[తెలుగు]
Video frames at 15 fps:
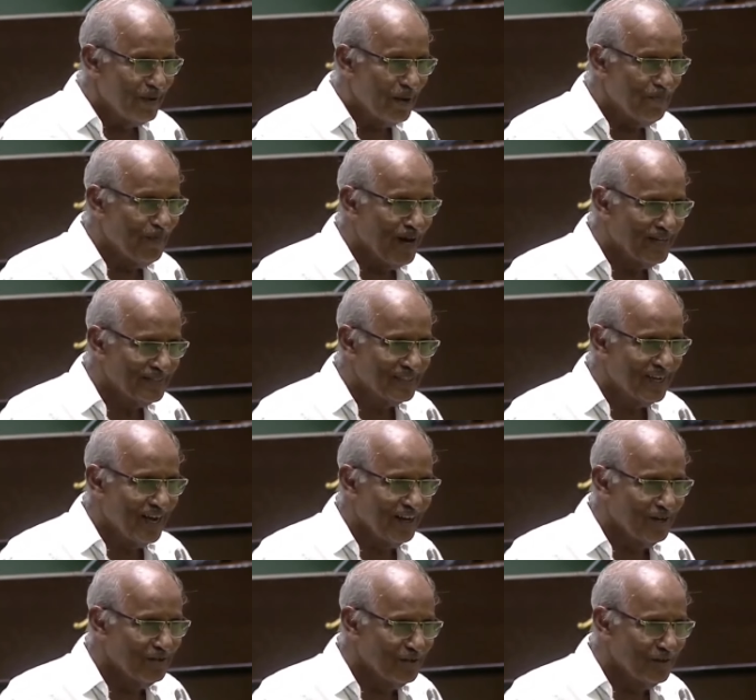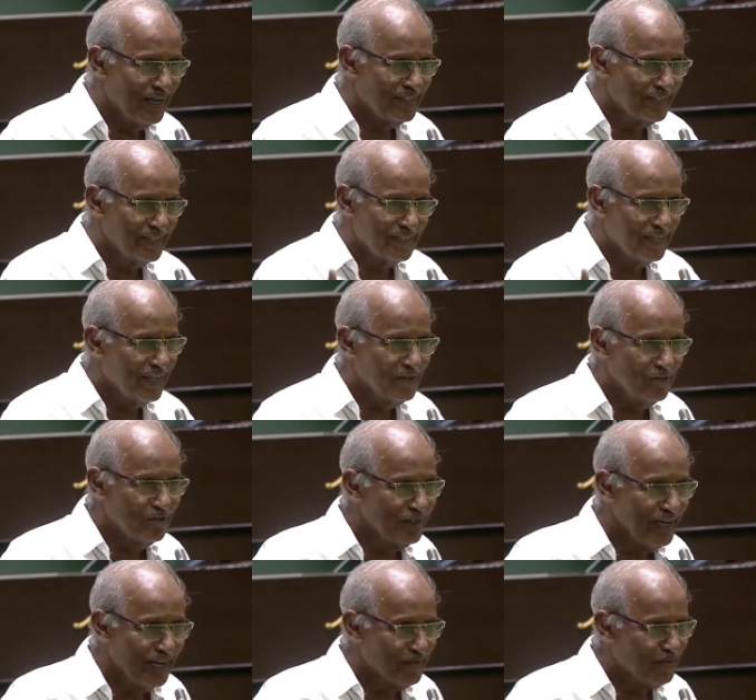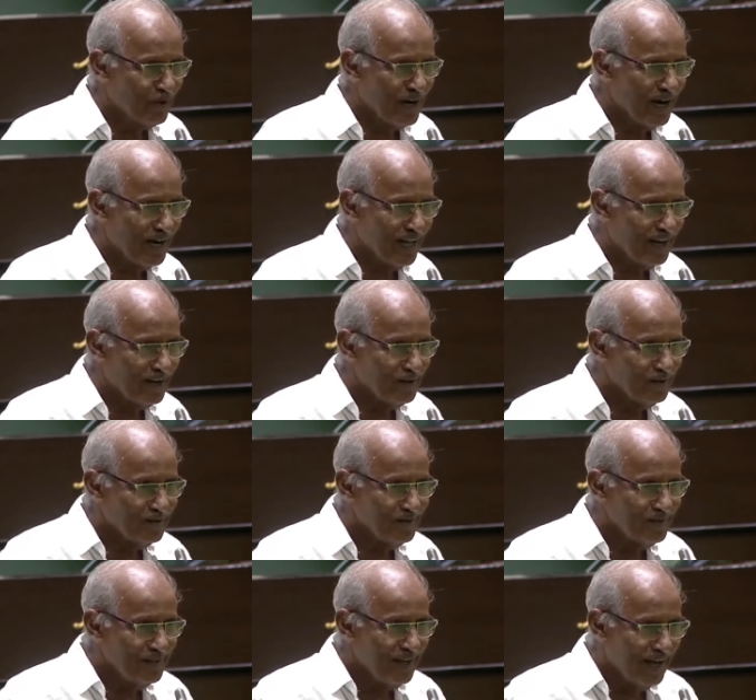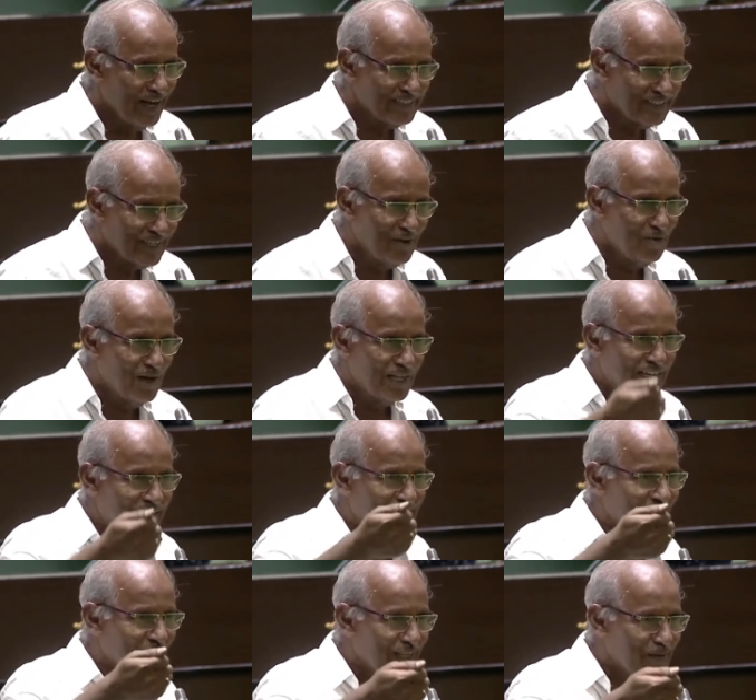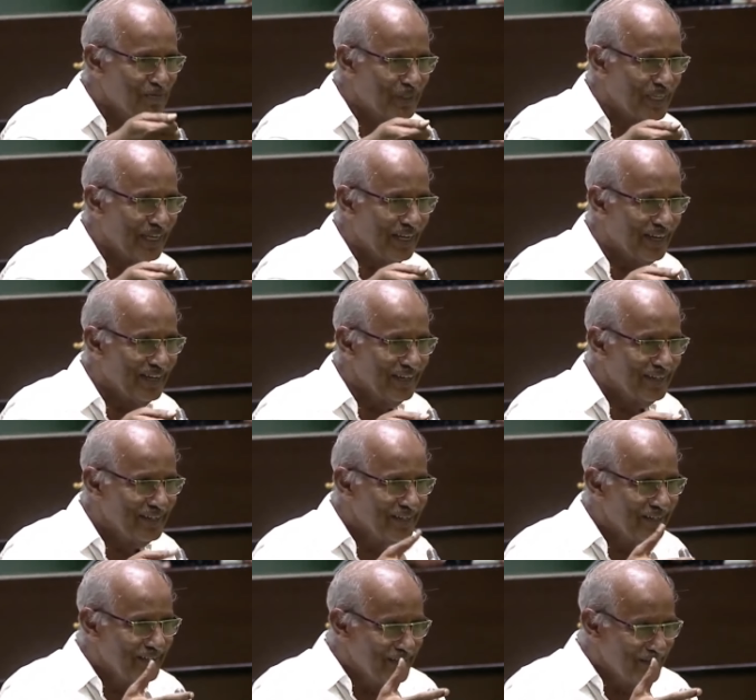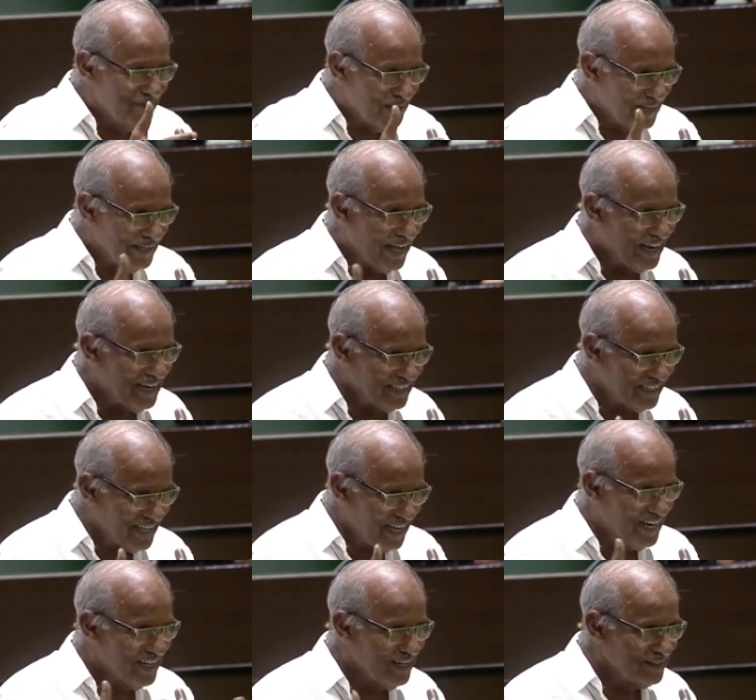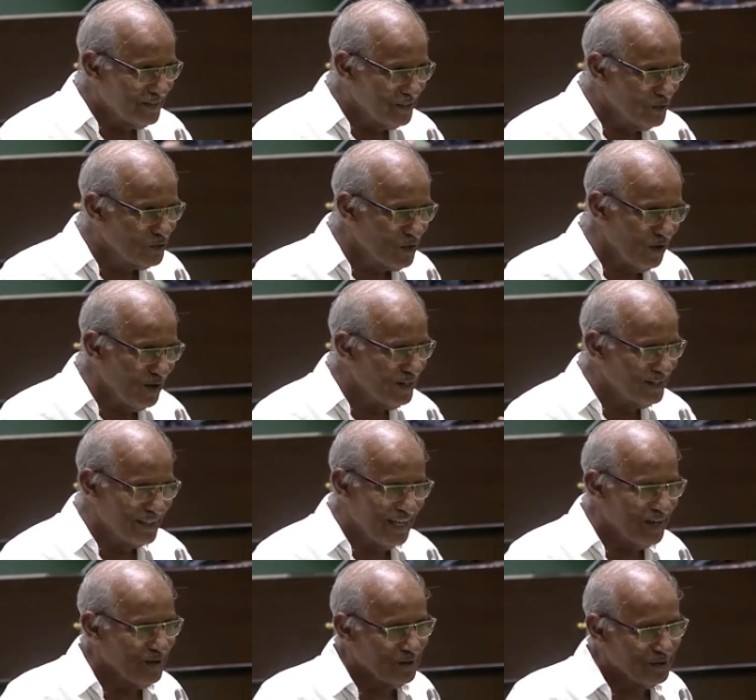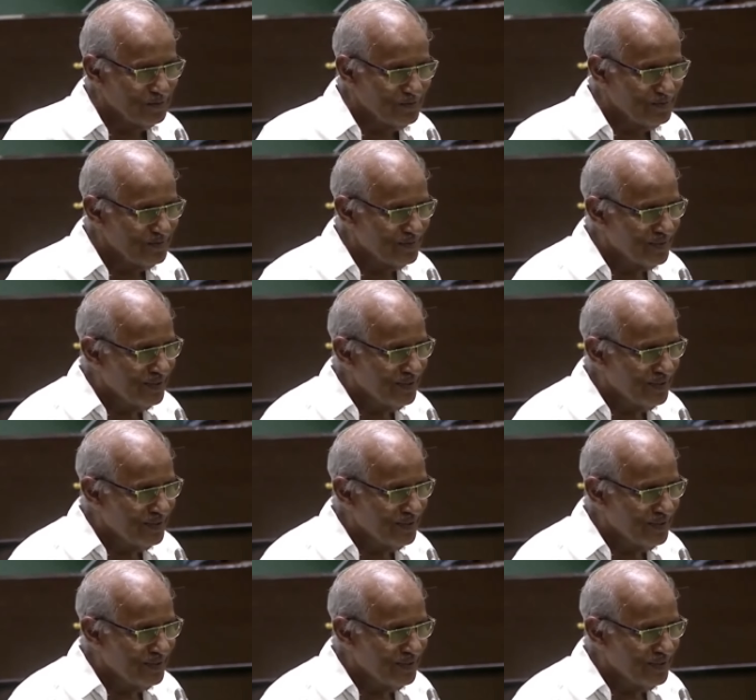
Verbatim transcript: బ్రహ్మాస్త్రాలు లేదా ఇంకేవి ఉండేవి పురాణాల్లో అస్త్రం వదలటమే తప్పితే మళ్ళీ వెనక్కి ఎలా తీసుకోవాలో తెలవదు